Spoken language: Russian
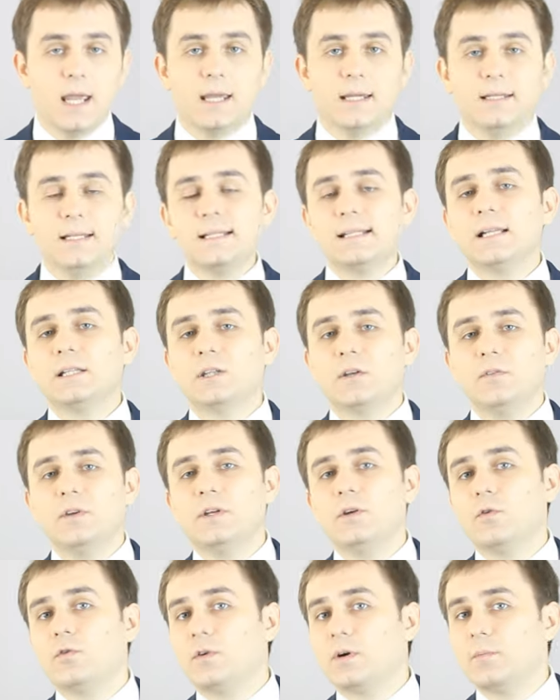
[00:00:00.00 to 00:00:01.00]
Если это
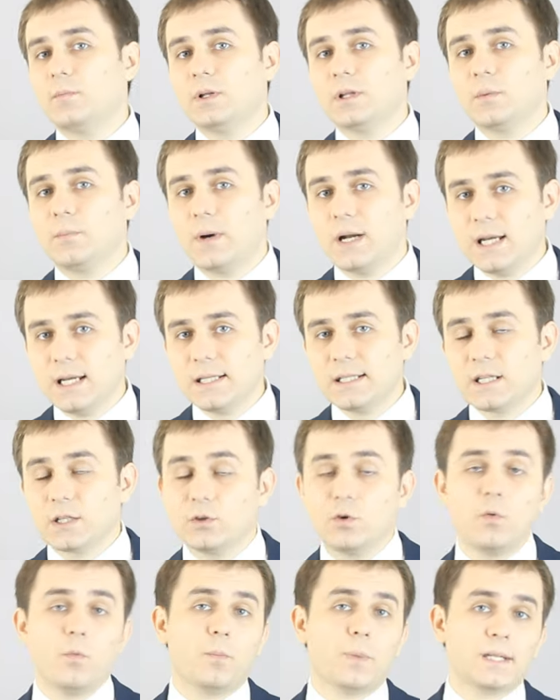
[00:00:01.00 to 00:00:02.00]
видео вам было полезно,
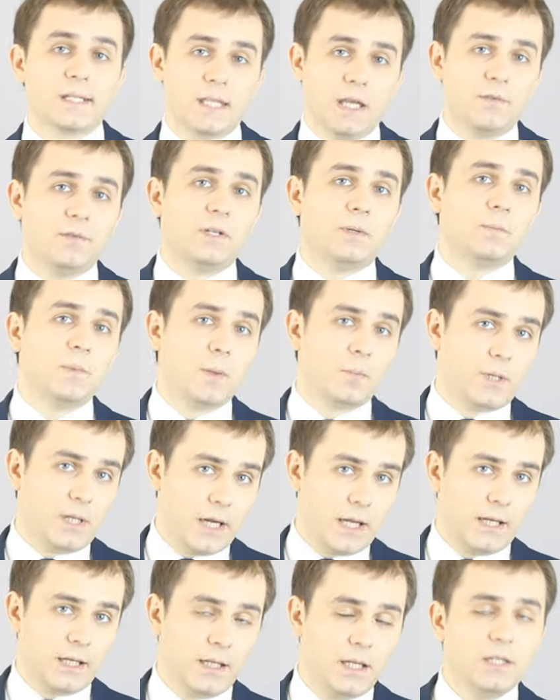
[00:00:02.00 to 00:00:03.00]
то поставьте нам
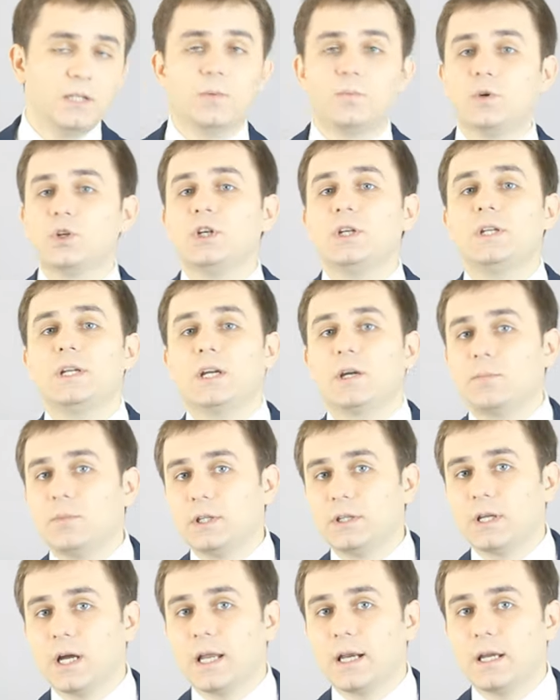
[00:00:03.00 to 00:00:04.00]
лайк и напишите
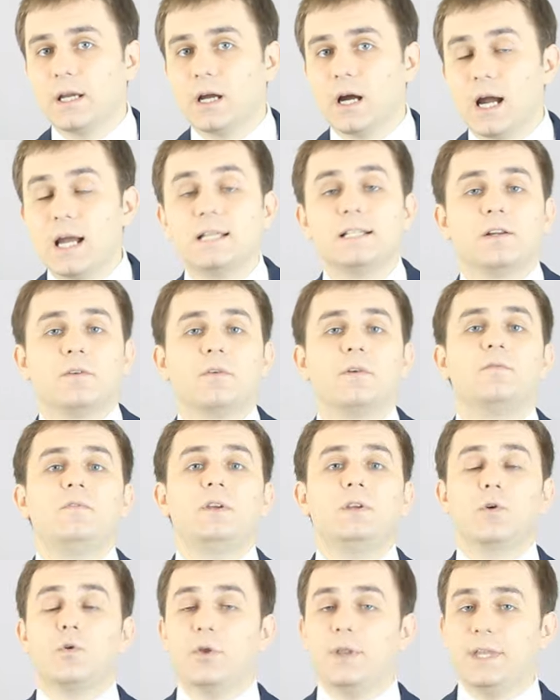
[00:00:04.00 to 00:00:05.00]
комментарий. А если вам
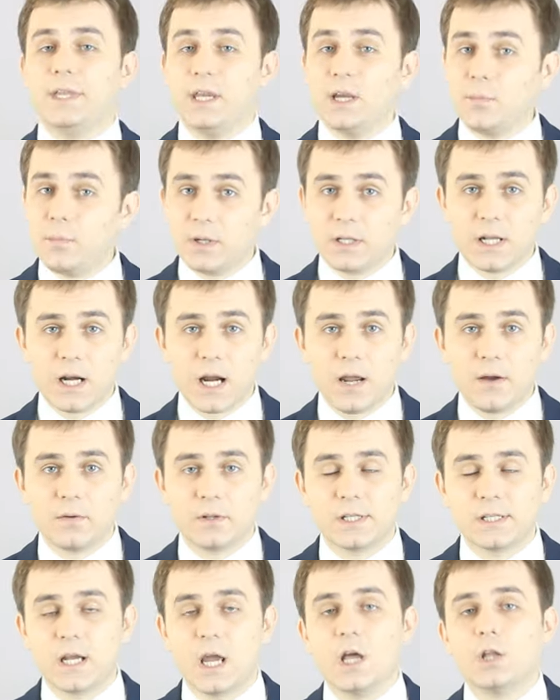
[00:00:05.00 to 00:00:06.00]
видео не
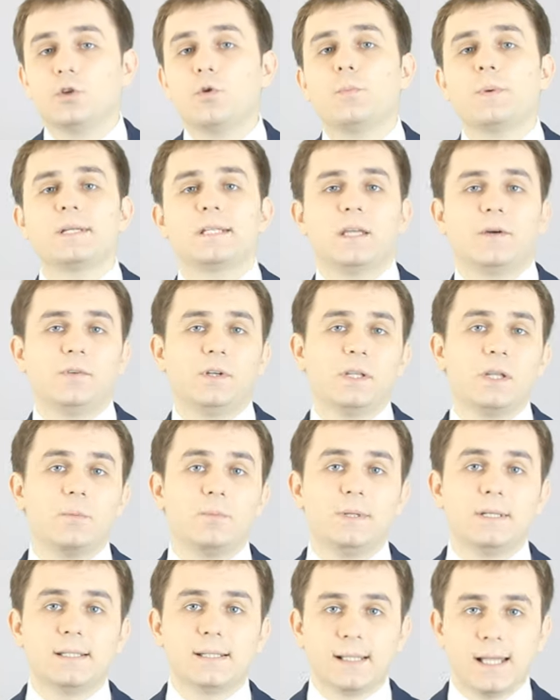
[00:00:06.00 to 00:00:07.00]
понравилось, то поставьте
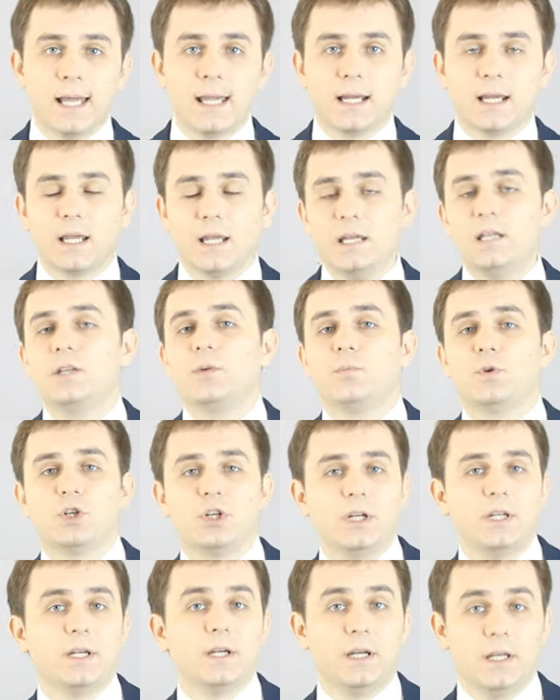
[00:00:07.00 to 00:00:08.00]
нам дизлайк и
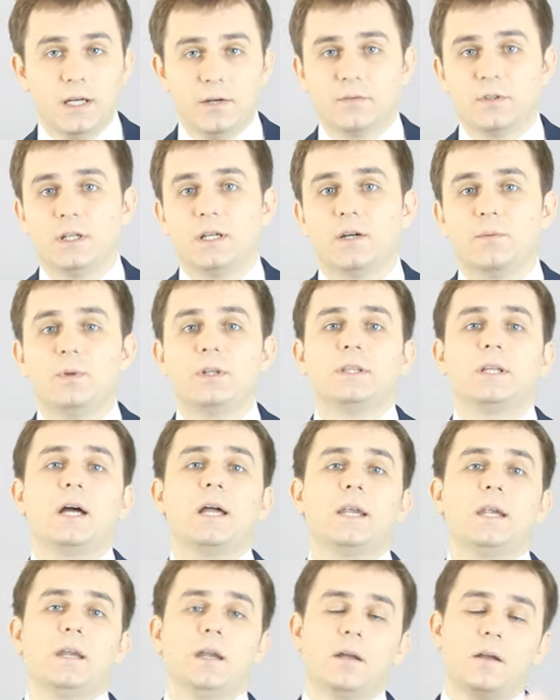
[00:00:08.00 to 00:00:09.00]
напишите гневный
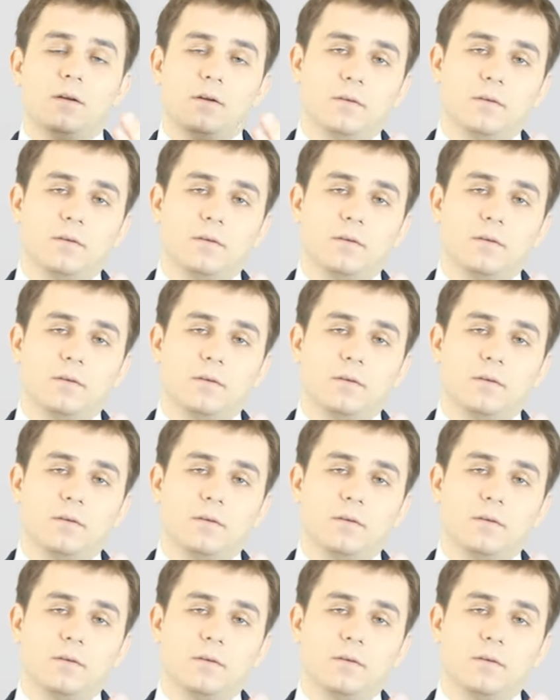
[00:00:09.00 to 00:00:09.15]
комментарий